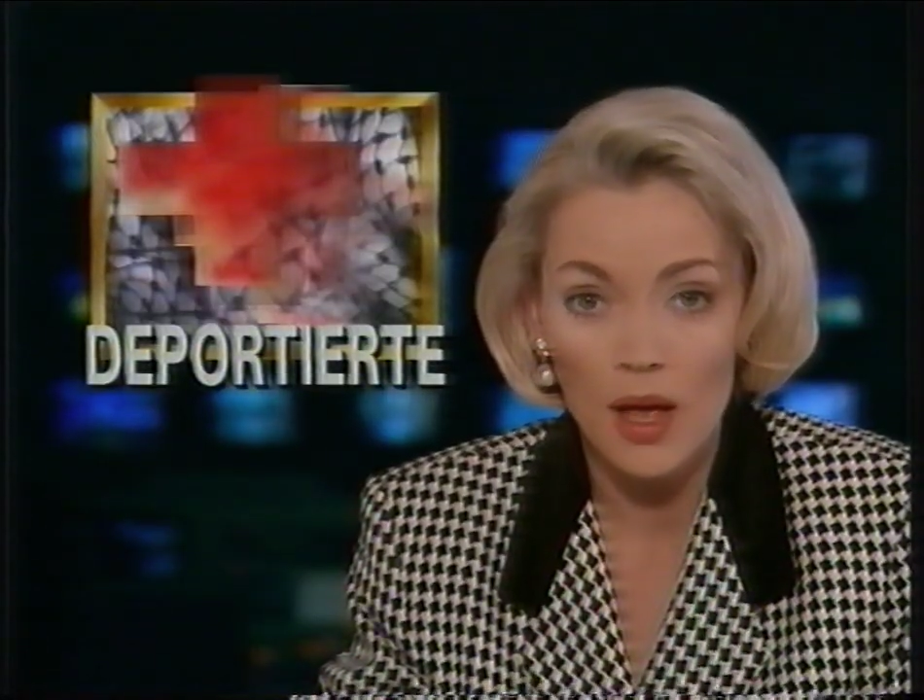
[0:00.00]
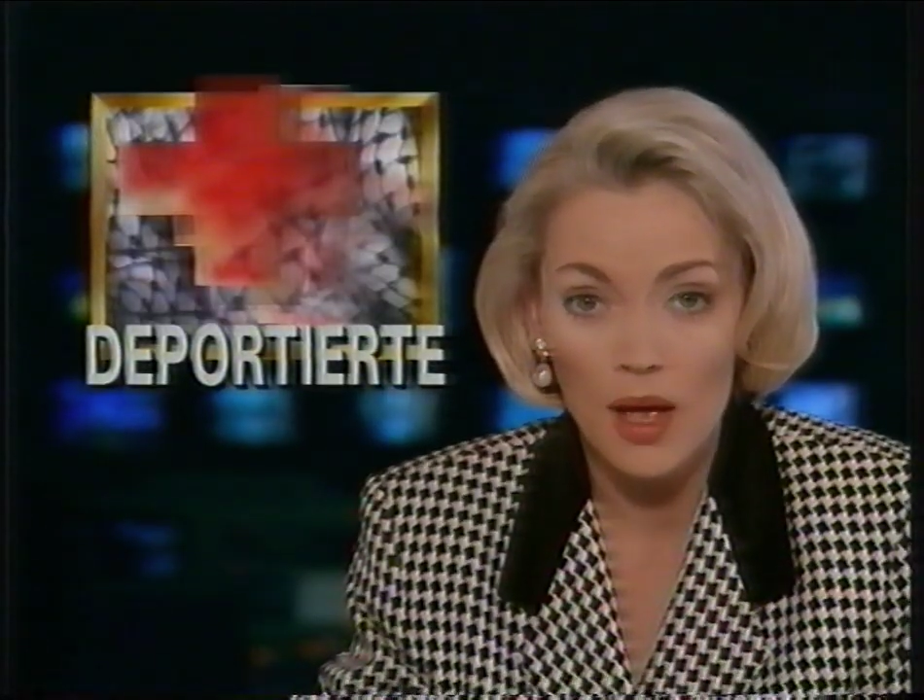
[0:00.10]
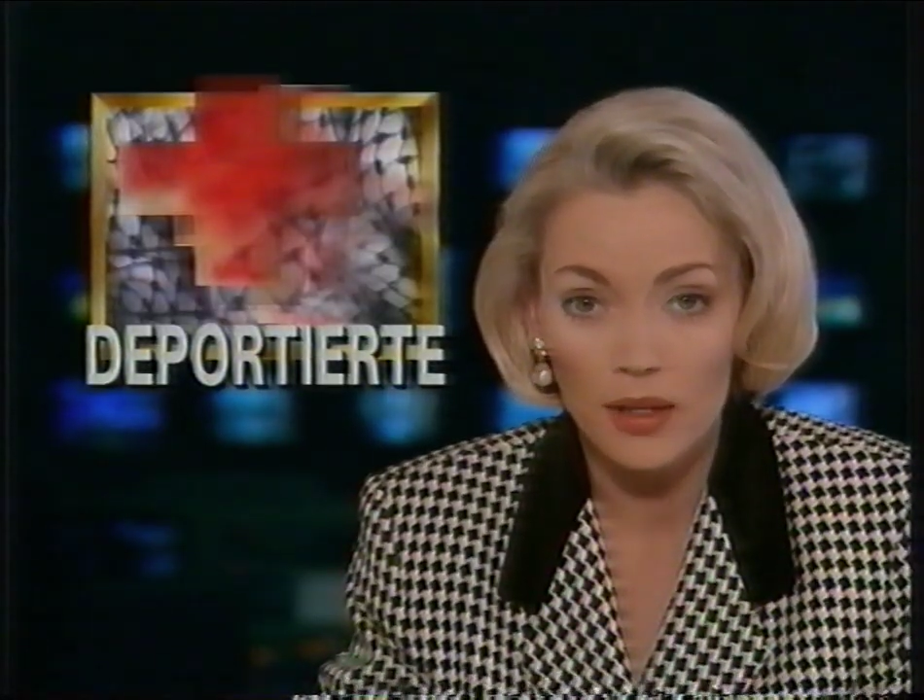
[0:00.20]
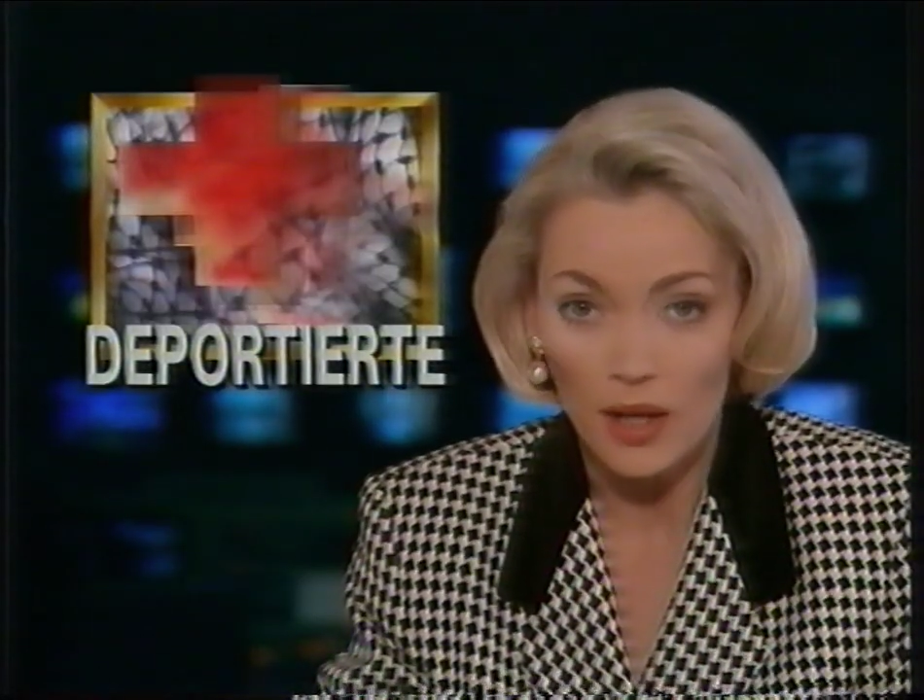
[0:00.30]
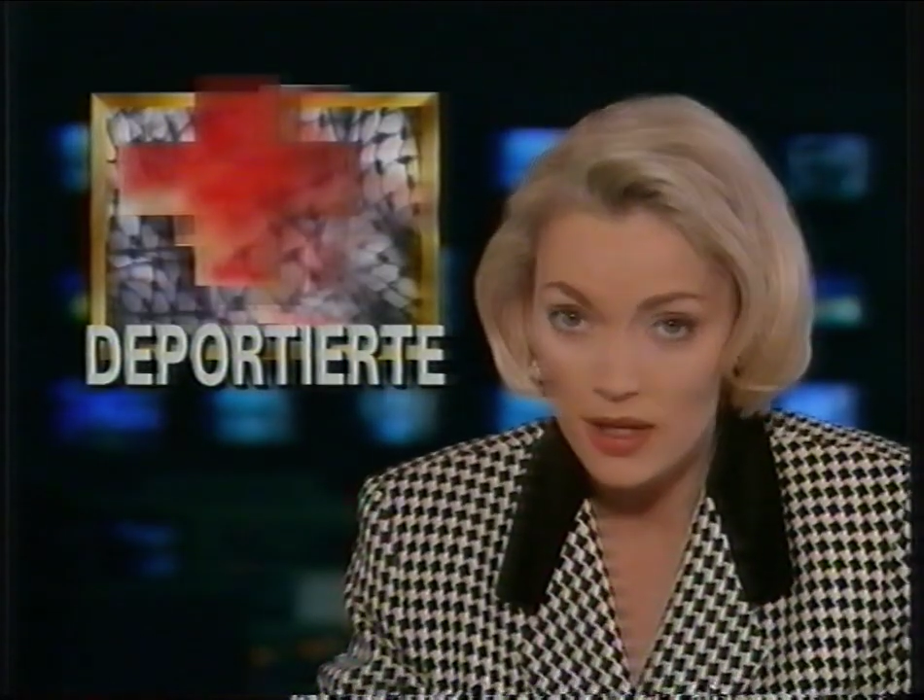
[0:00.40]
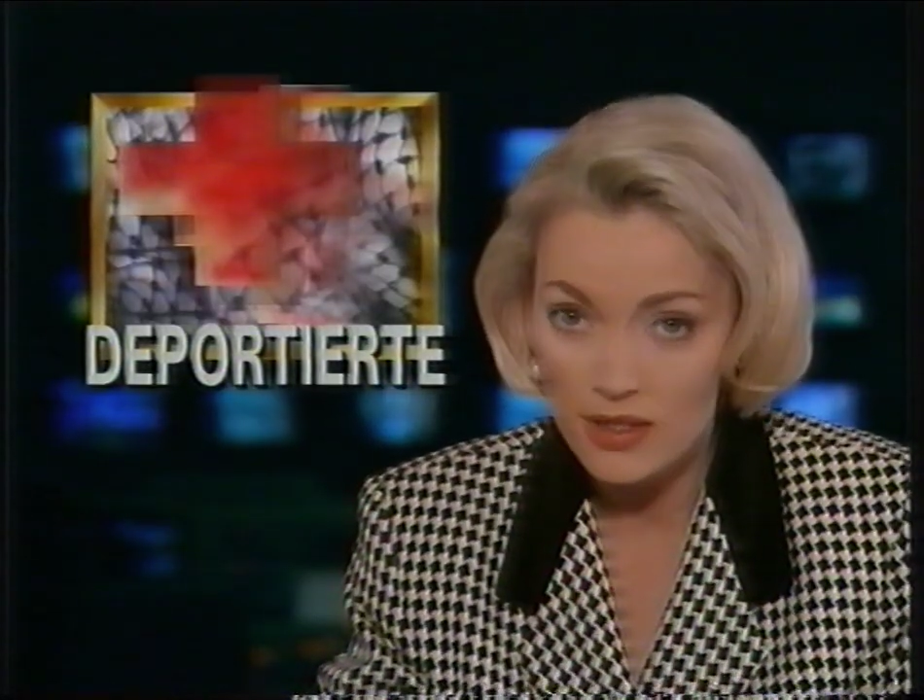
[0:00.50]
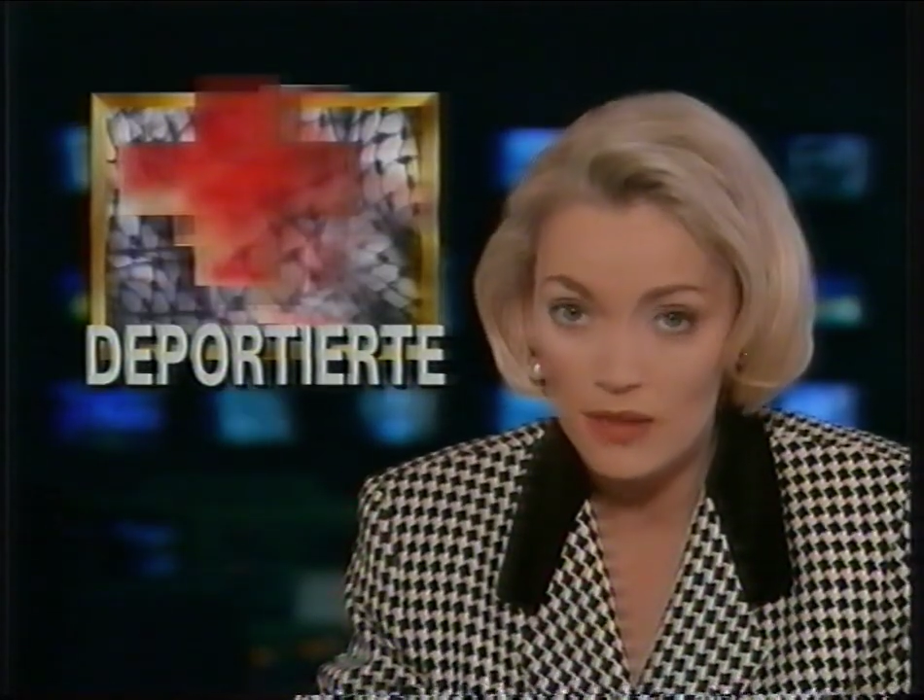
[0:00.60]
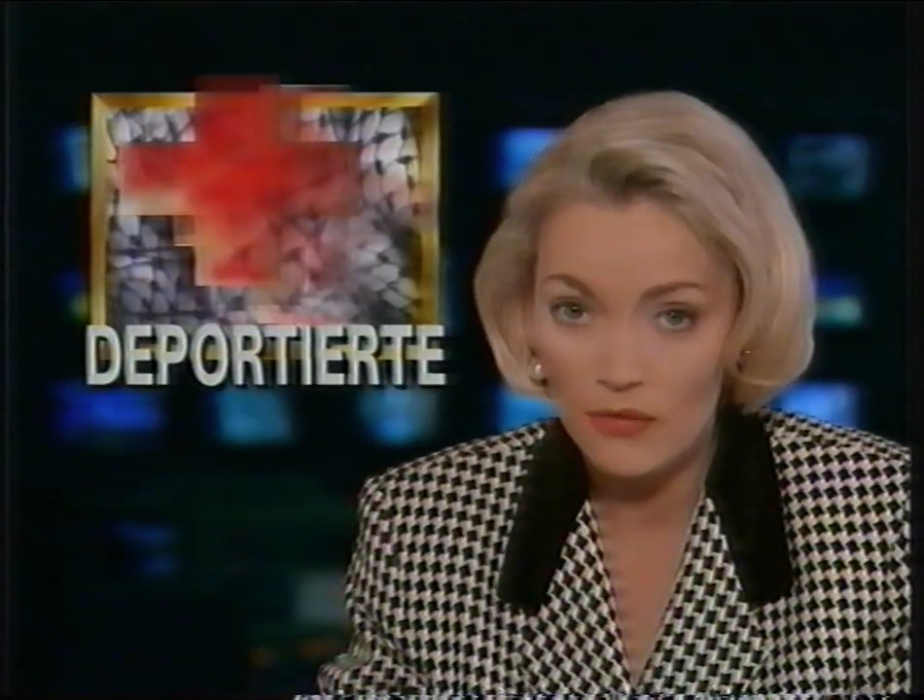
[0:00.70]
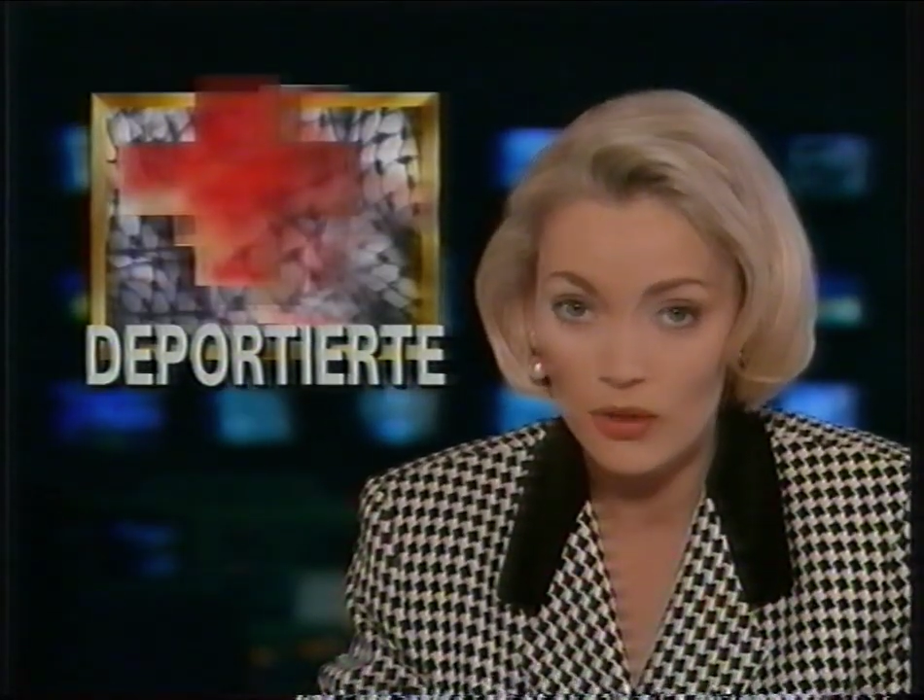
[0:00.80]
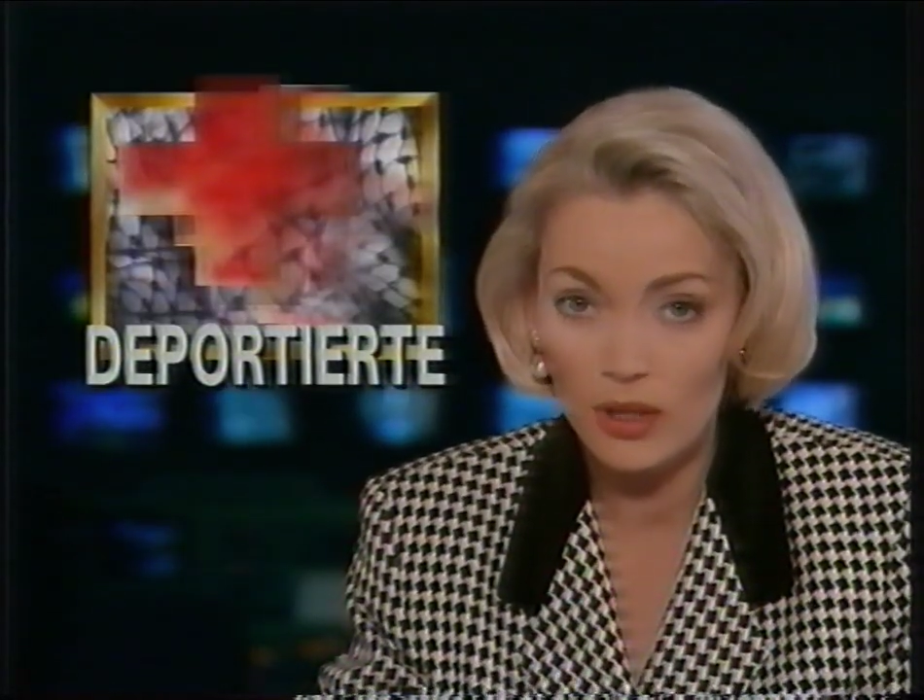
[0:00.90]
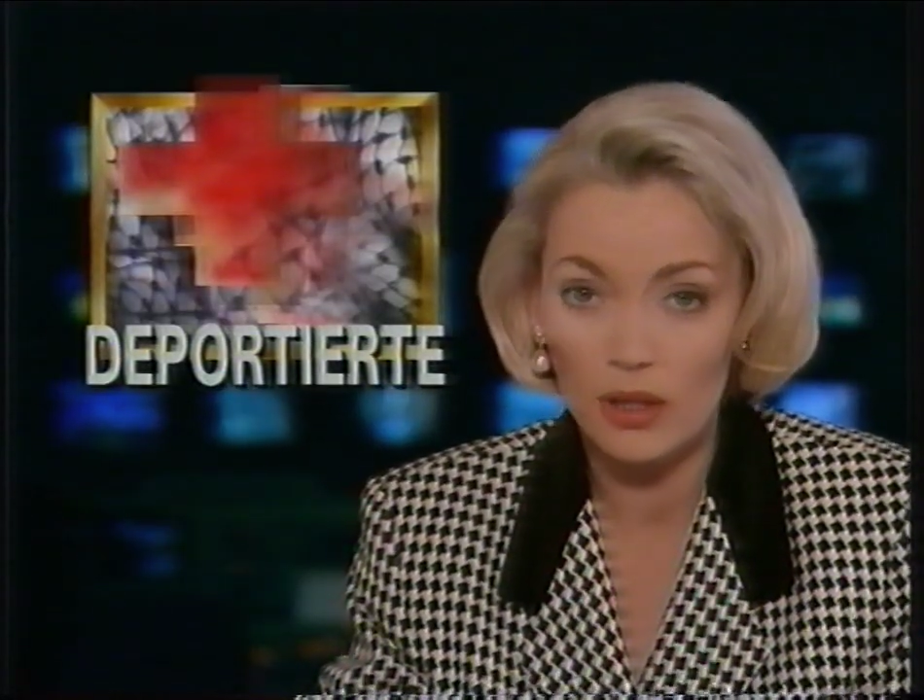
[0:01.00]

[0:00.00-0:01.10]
13 von